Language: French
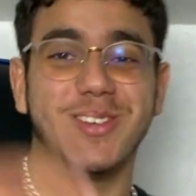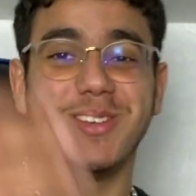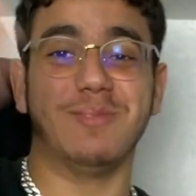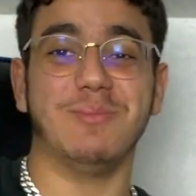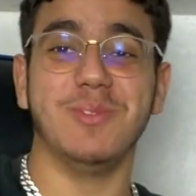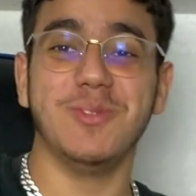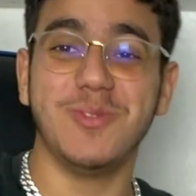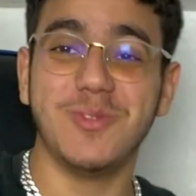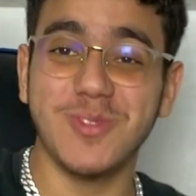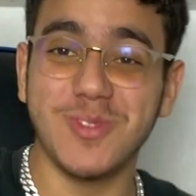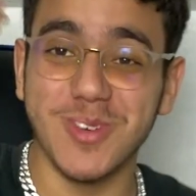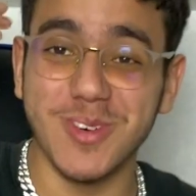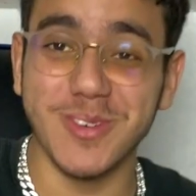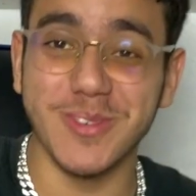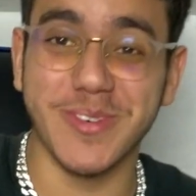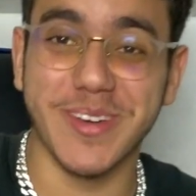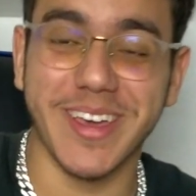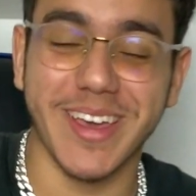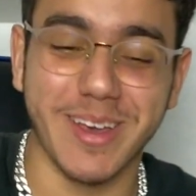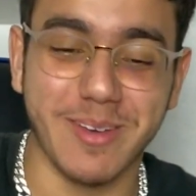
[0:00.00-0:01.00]
j'ai mis du
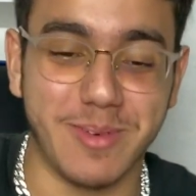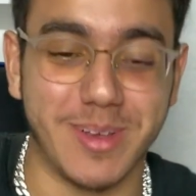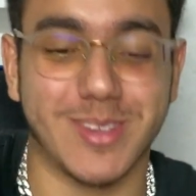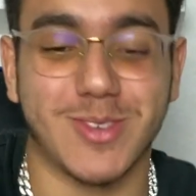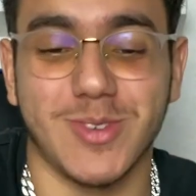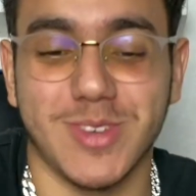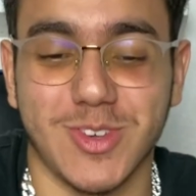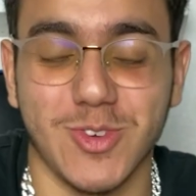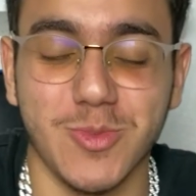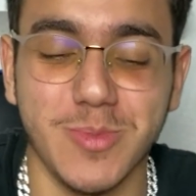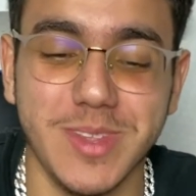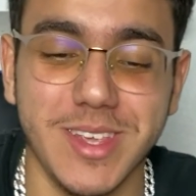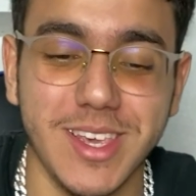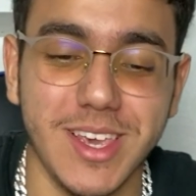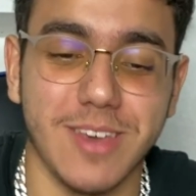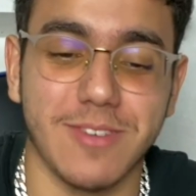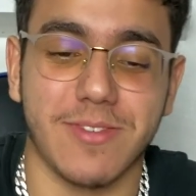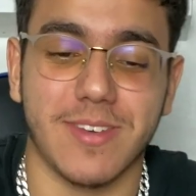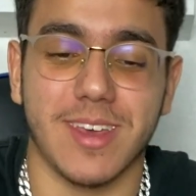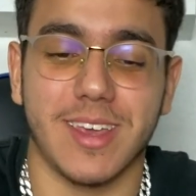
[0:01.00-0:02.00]
temps, frère, parce que j'ai
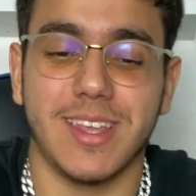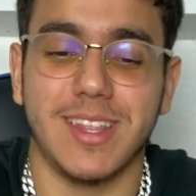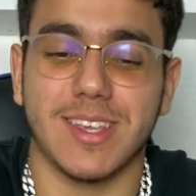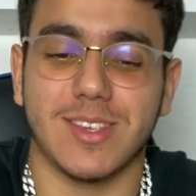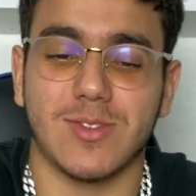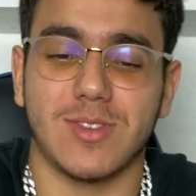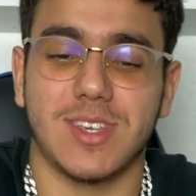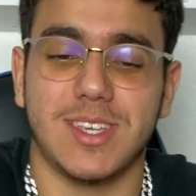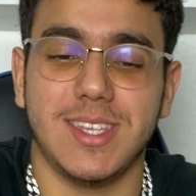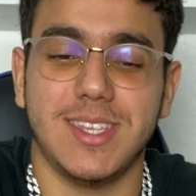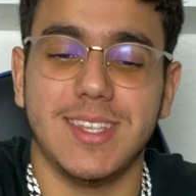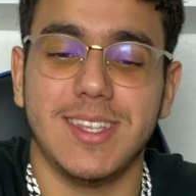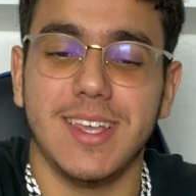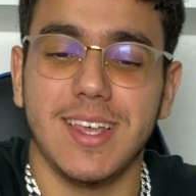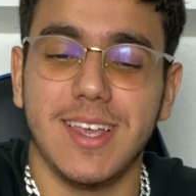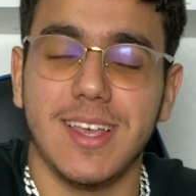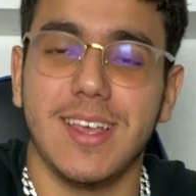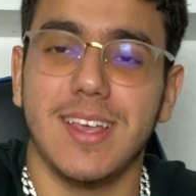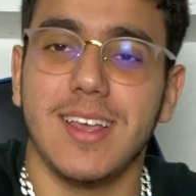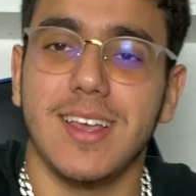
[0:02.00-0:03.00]
oublié, frère, il a sorti
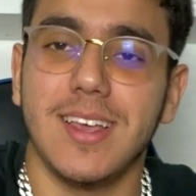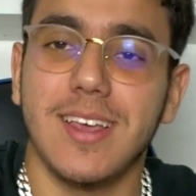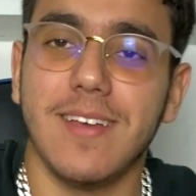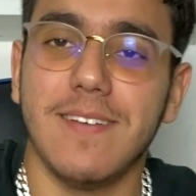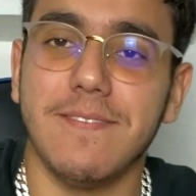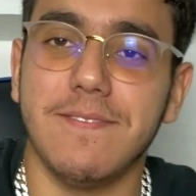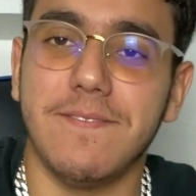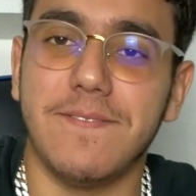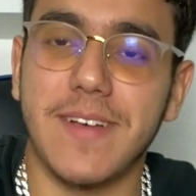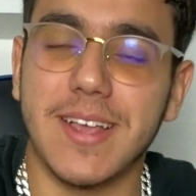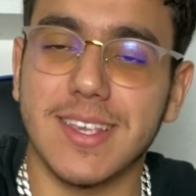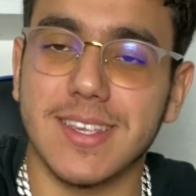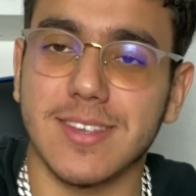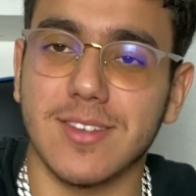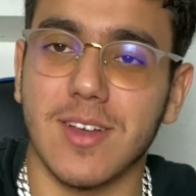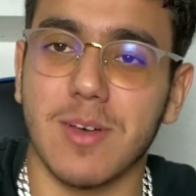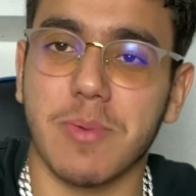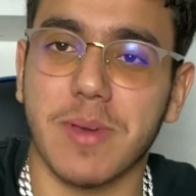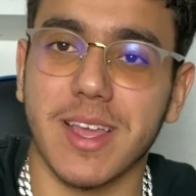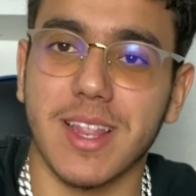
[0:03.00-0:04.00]

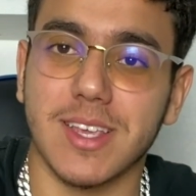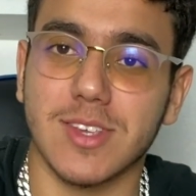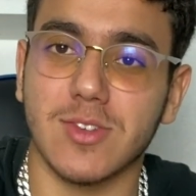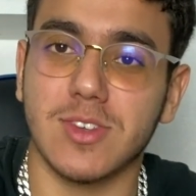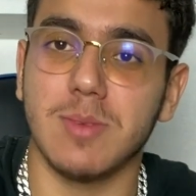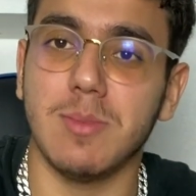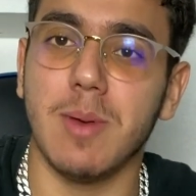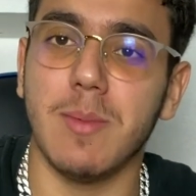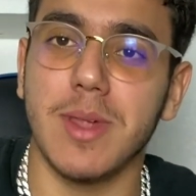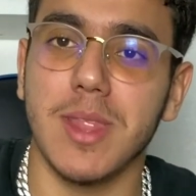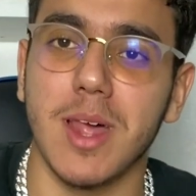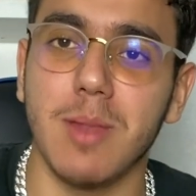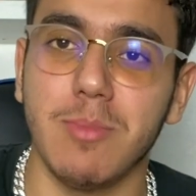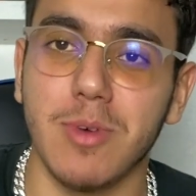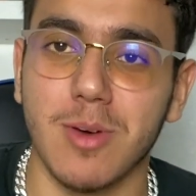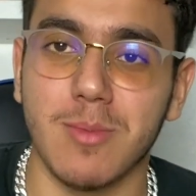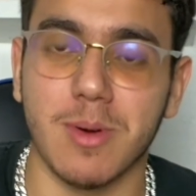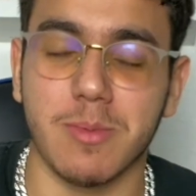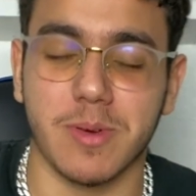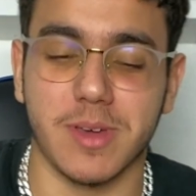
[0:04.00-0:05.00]
Vincent. après, il a sorti même un
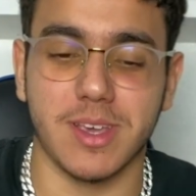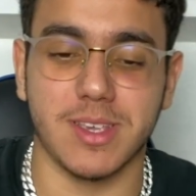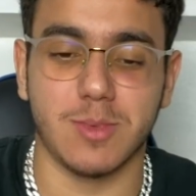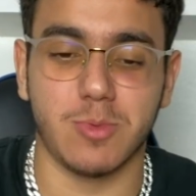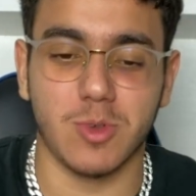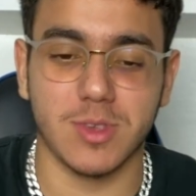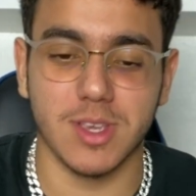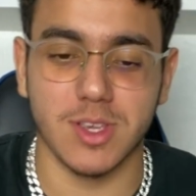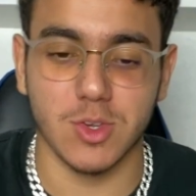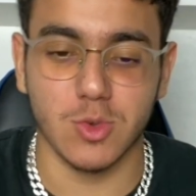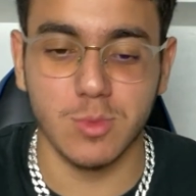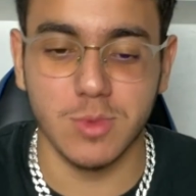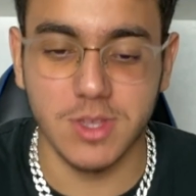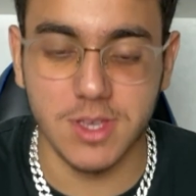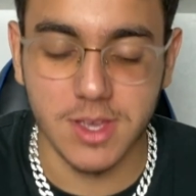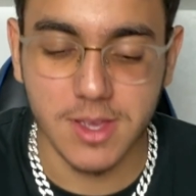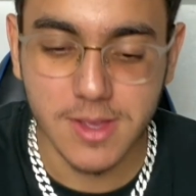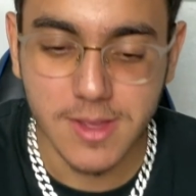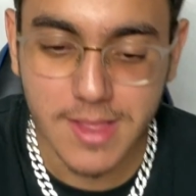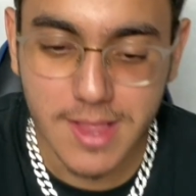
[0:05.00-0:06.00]
album après, c'est pour ça que j'ai
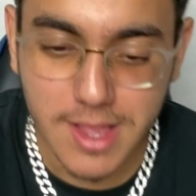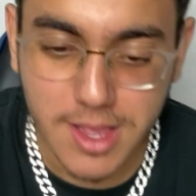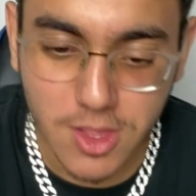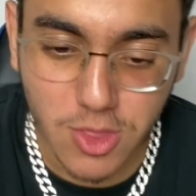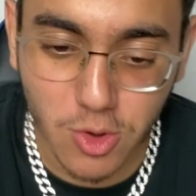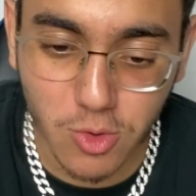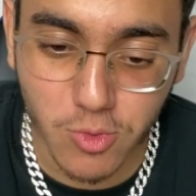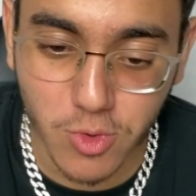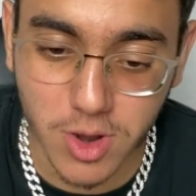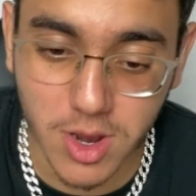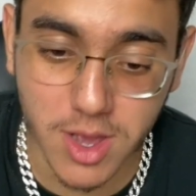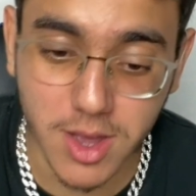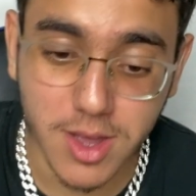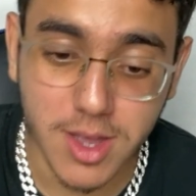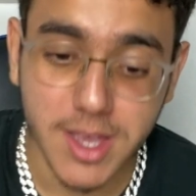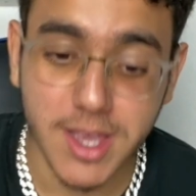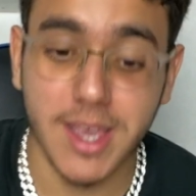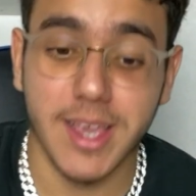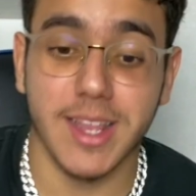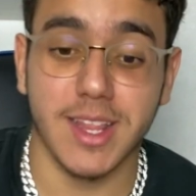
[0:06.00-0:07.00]
oublié. Donc
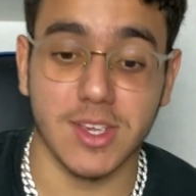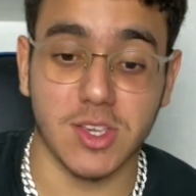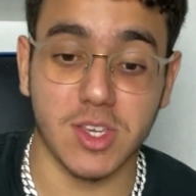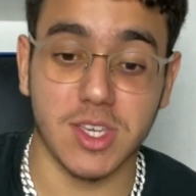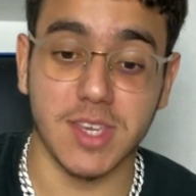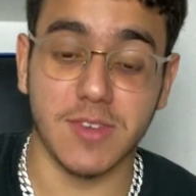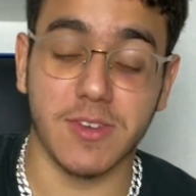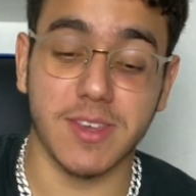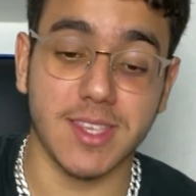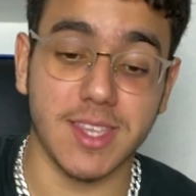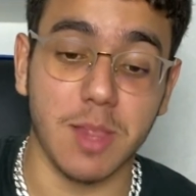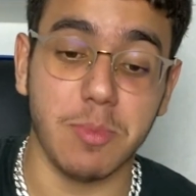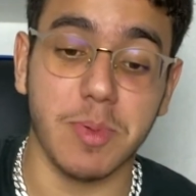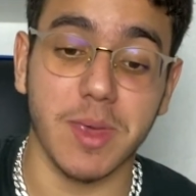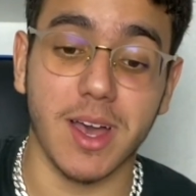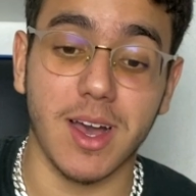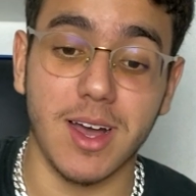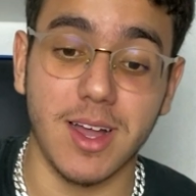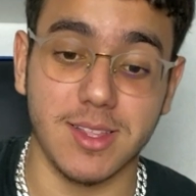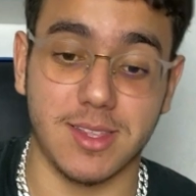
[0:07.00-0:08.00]
voilà, il a sorti Freestyle
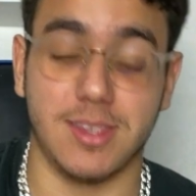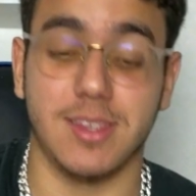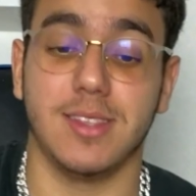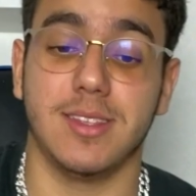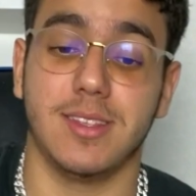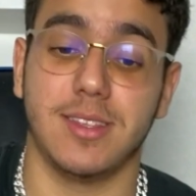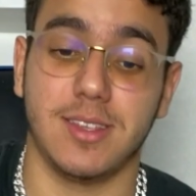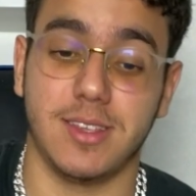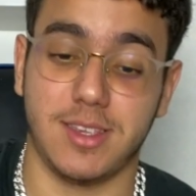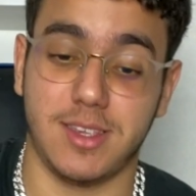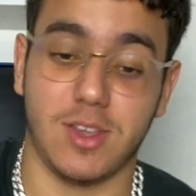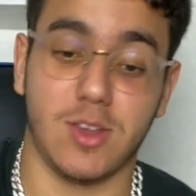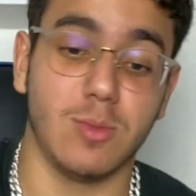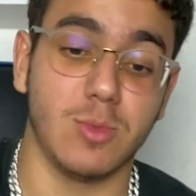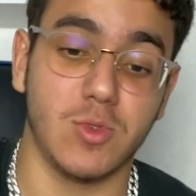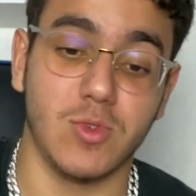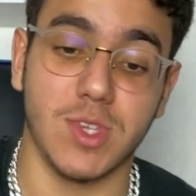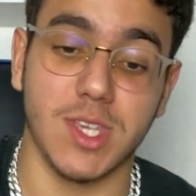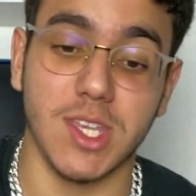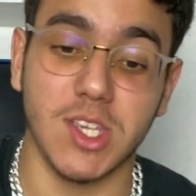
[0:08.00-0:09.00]
Pirate, c'est
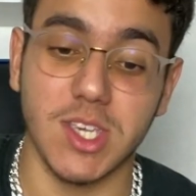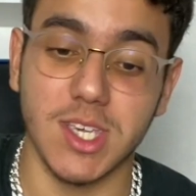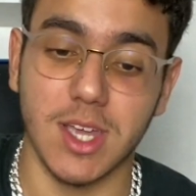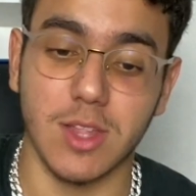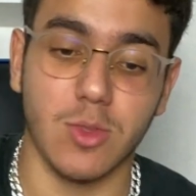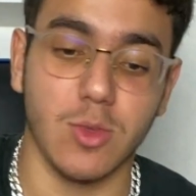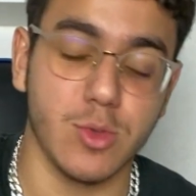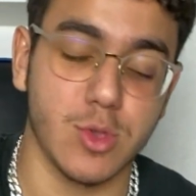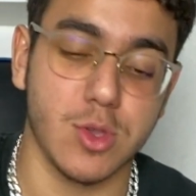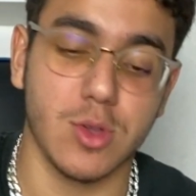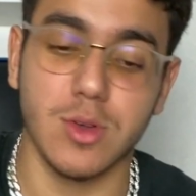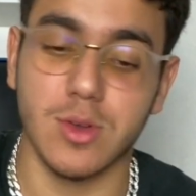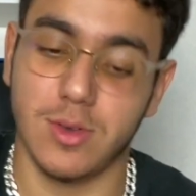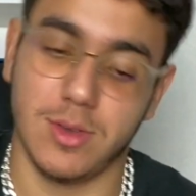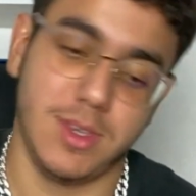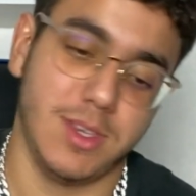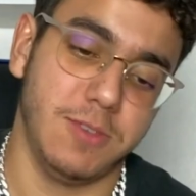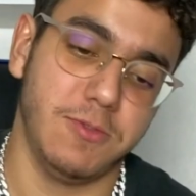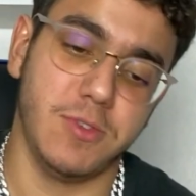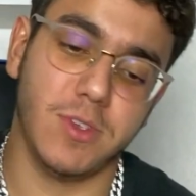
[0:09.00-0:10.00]
comme je vous ai dit, il y a deux
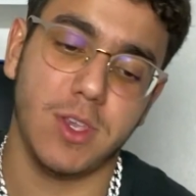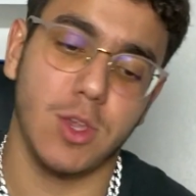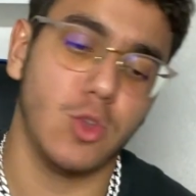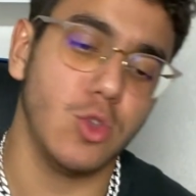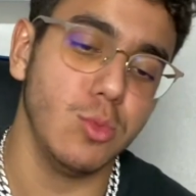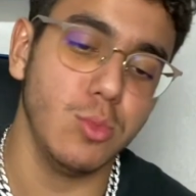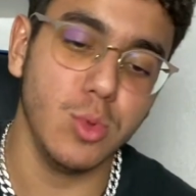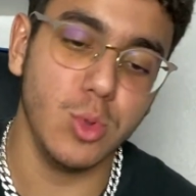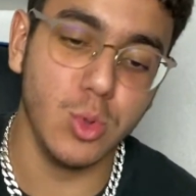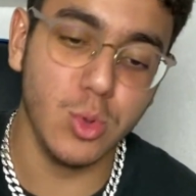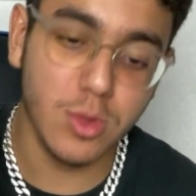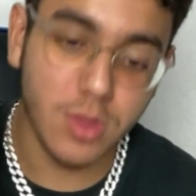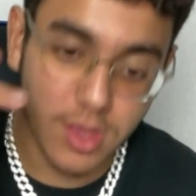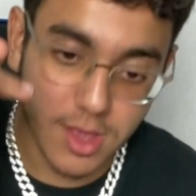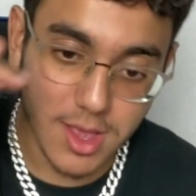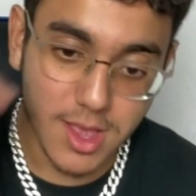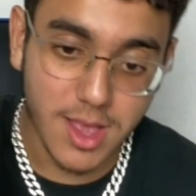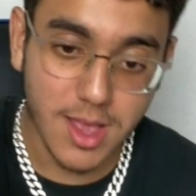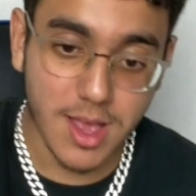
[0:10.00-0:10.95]
ans, il faisait qu'une minute.